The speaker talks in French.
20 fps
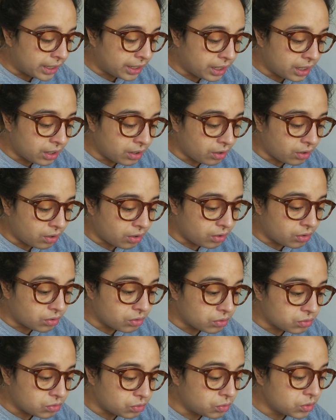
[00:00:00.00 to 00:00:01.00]
Et
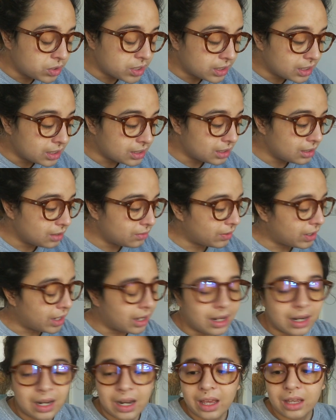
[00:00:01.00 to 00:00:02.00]
euh, du coup, j'ai décidé de faire
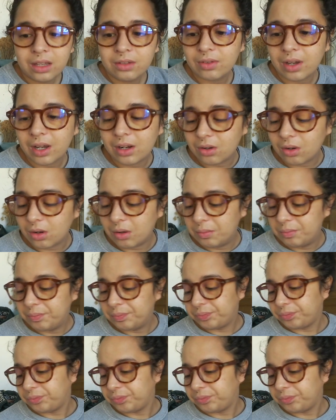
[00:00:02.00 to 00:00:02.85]
un live. Alors,